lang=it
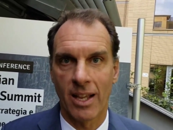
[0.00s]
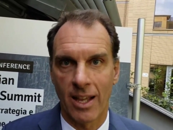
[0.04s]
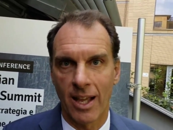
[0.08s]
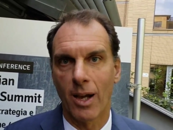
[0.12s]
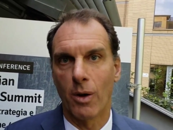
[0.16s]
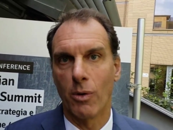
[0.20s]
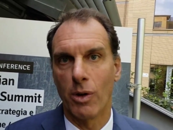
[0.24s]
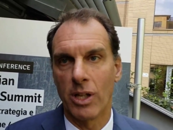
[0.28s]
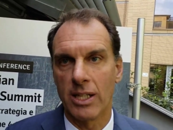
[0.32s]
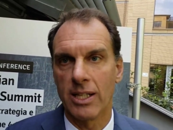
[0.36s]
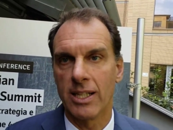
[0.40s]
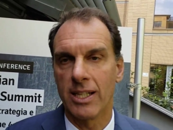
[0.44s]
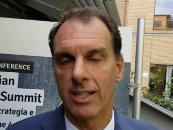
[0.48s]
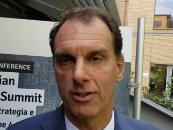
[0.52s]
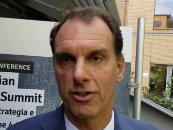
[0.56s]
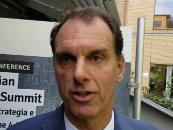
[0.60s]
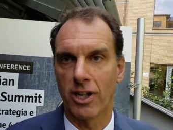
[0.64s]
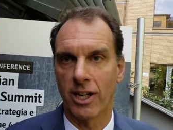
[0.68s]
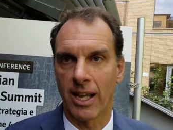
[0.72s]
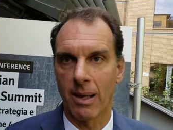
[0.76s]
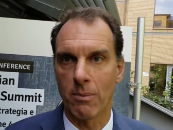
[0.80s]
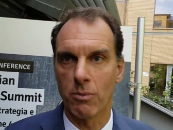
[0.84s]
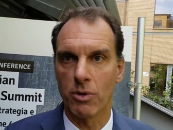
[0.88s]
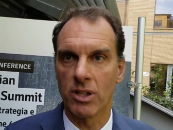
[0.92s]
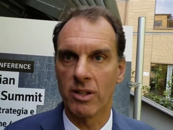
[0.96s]
e quindi
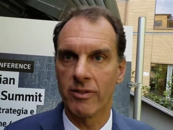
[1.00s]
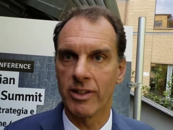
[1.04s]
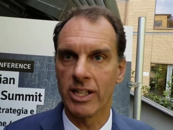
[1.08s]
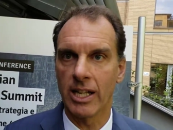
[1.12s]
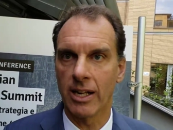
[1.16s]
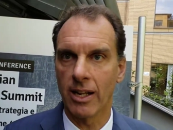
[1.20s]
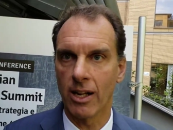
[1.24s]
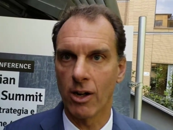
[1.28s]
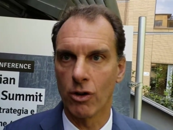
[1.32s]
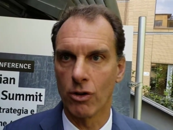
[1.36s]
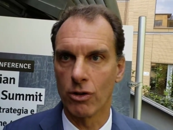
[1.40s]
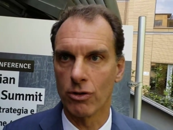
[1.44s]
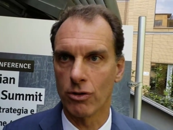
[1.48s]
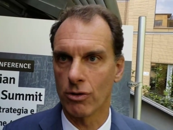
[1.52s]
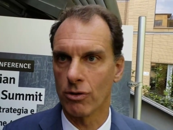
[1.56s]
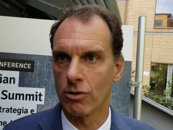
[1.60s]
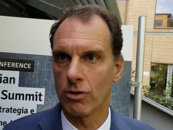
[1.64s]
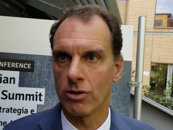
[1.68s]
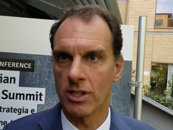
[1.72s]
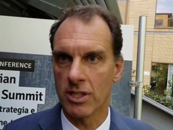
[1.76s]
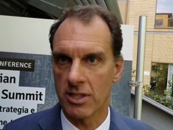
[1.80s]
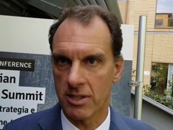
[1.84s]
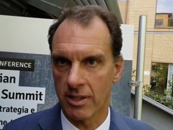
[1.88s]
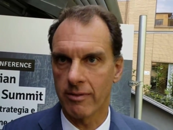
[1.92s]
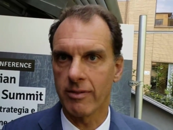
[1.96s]
cerchiamo di venire incontro
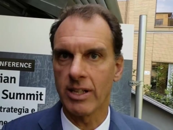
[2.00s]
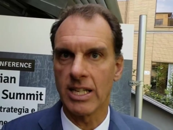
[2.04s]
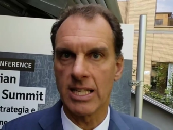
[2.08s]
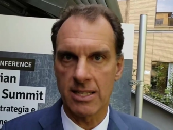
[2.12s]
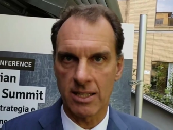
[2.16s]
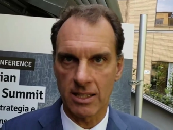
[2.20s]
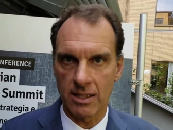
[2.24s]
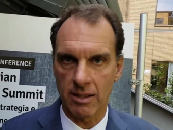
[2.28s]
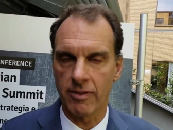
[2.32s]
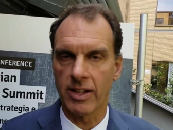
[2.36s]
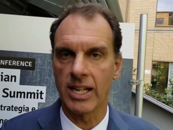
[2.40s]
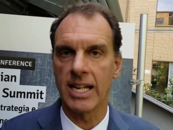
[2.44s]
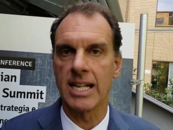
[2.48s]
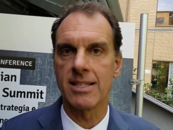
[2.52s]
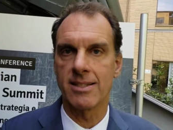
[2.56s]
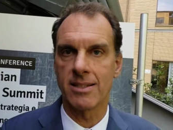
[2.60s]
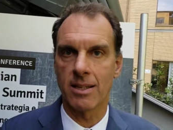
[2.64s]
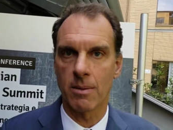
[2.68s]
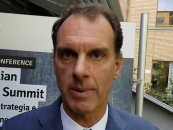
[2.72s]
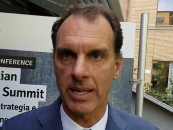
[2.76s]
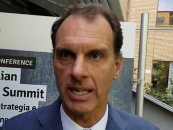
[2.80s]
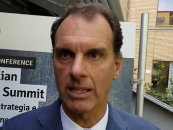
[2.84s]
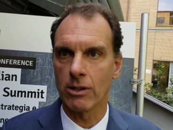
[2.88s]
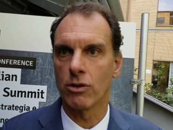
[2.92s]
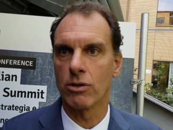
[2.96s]
con dei servizi di
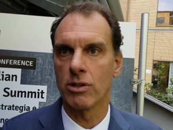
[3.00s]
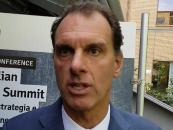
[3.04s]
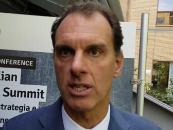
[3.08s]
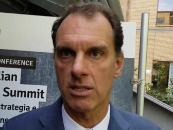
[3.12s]
finanziamento,